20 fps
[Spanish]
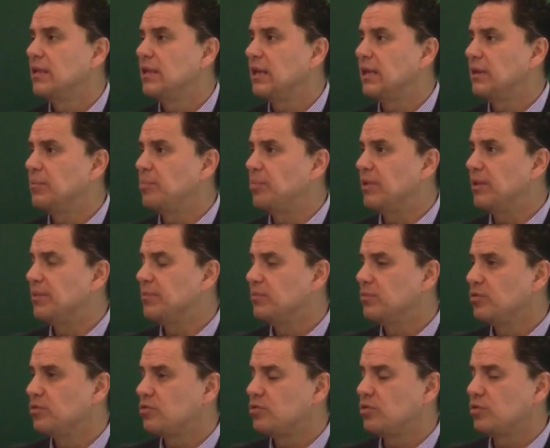de que
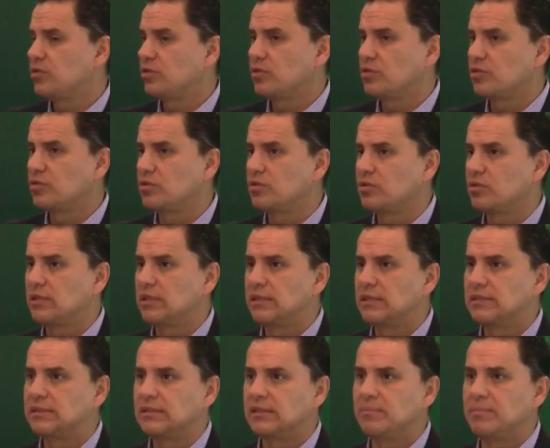podemos nosotros
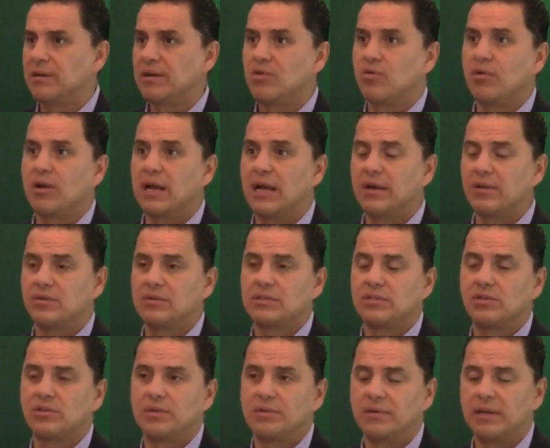este, mejorar
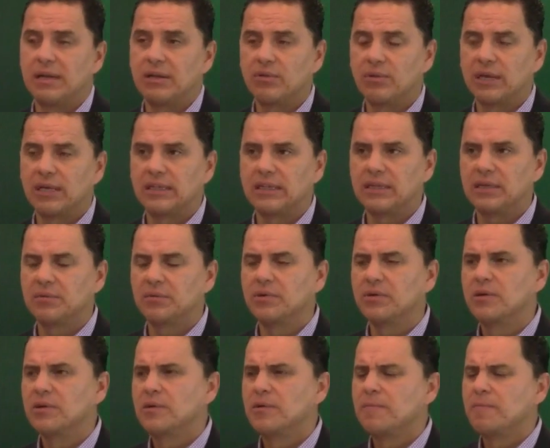nuestro nivel educativo